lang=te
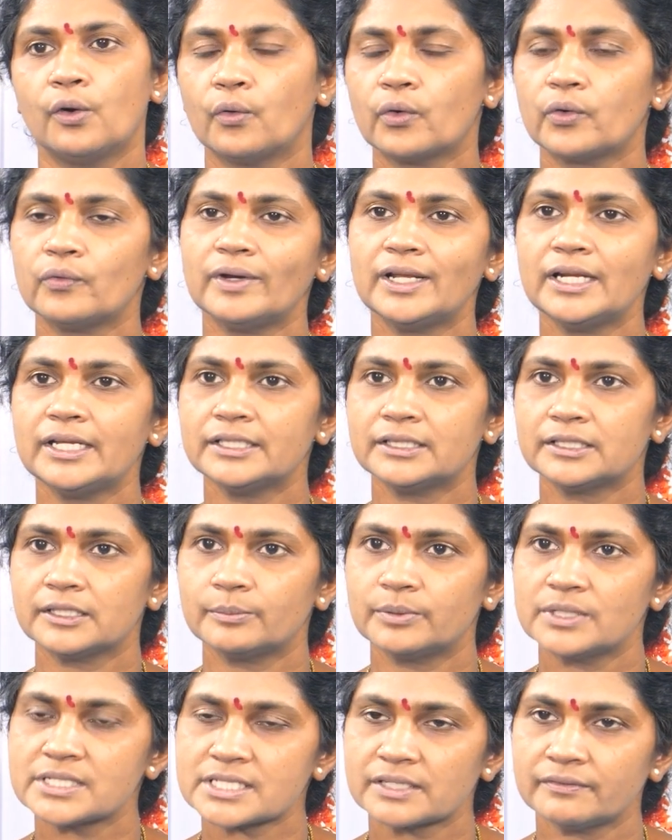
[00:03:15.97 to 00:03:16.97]
ఒకవేళ ఈ
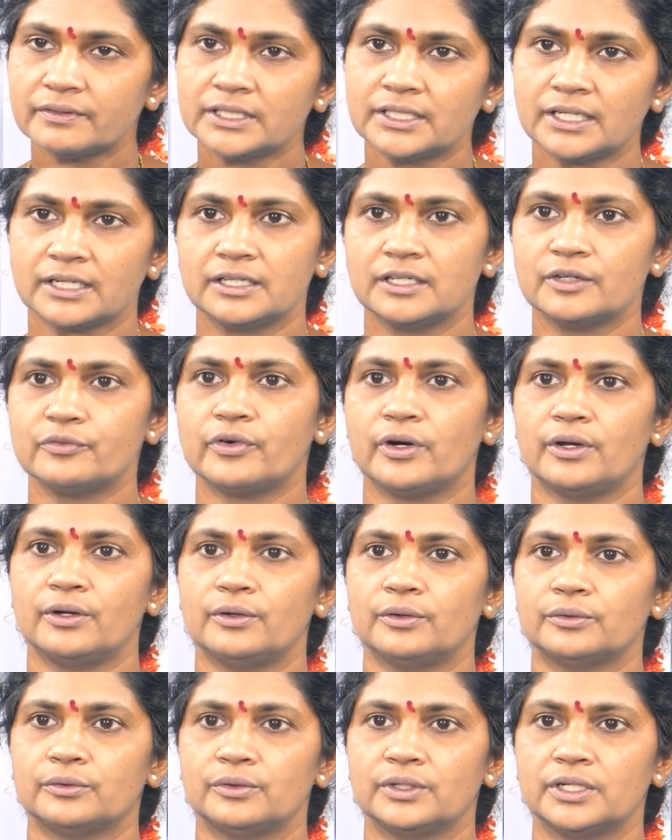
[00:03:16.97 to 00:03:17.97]
త్రిబుల్ సెవెన్ టెక్నిక్
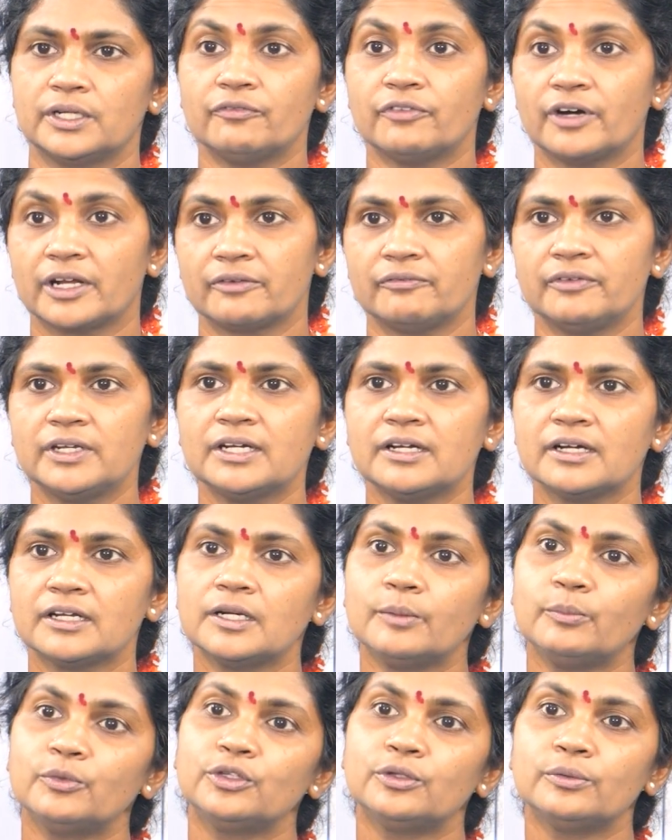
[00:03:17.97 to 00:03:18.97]
ఫాలో అవుతుంటే వన్ వీక్
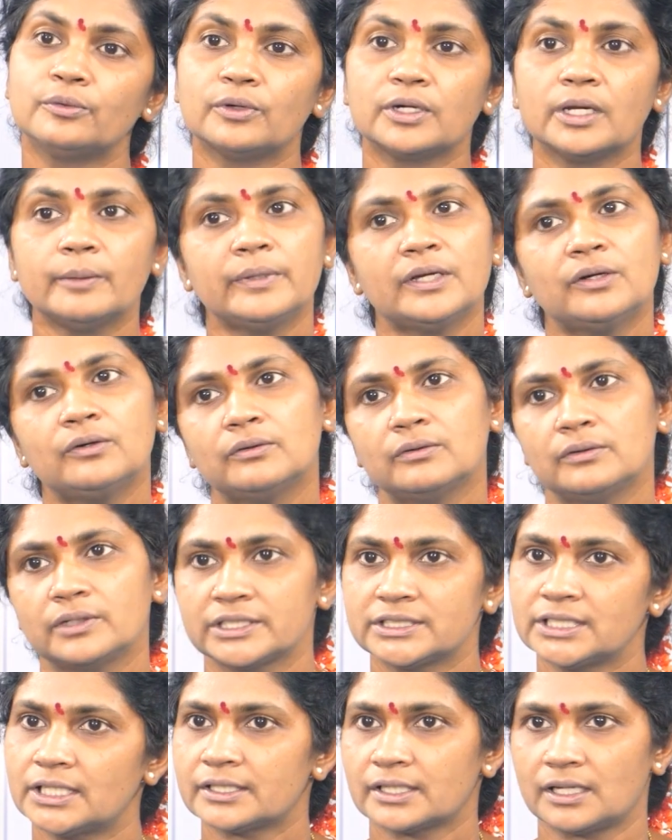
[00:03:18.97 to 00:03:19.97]
కన్నా ముందు కూడా మీకు
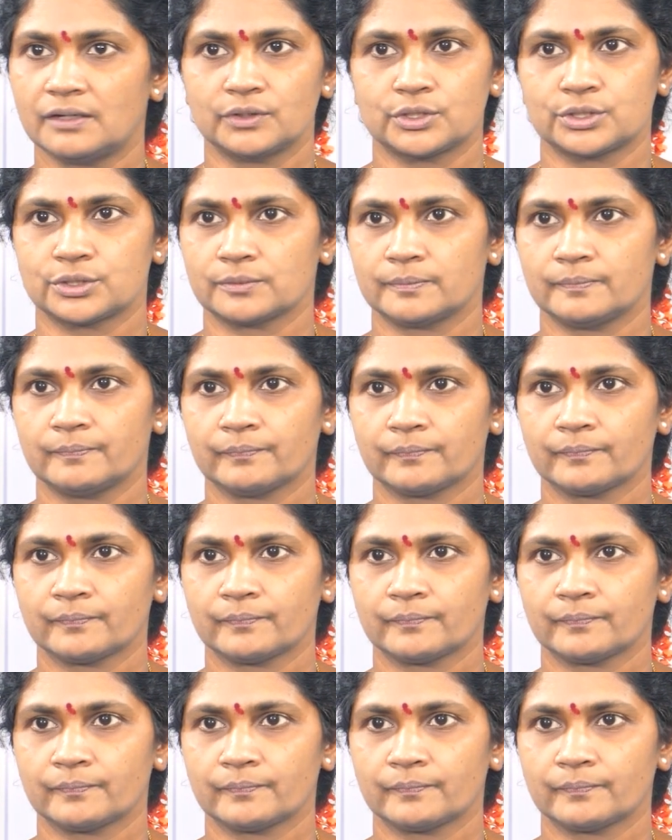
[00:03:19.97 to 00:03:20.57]
రిజల్ట్ రావచ్చు